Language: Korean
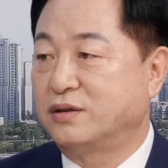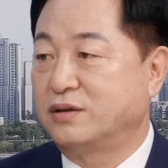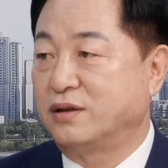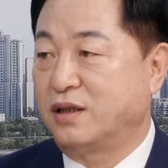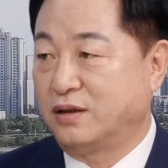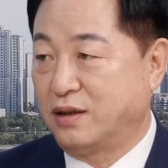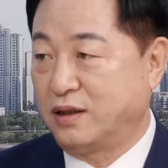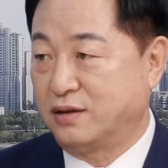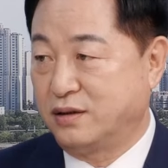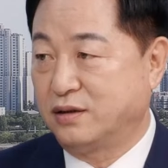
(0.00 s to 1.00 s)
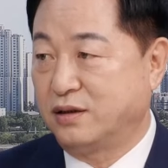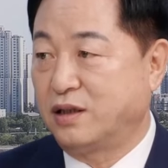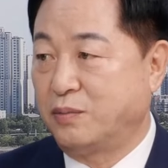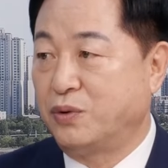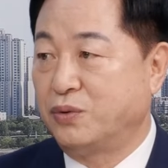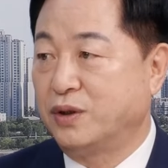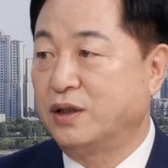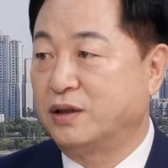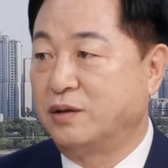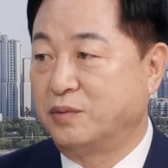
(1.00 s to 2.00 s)
한다 저는 그렇게 보고
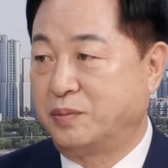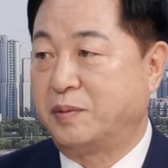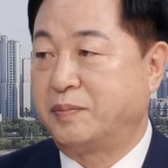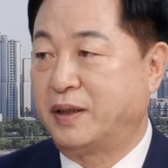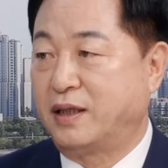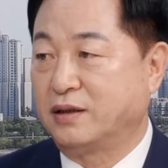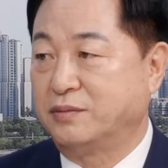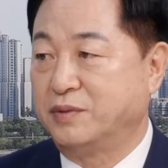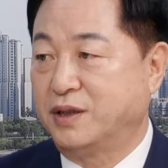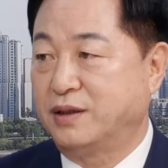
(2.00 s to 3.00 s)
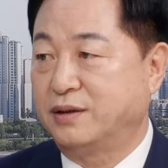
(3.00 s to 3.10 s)
있기 때문에 네. 그런 겁니다.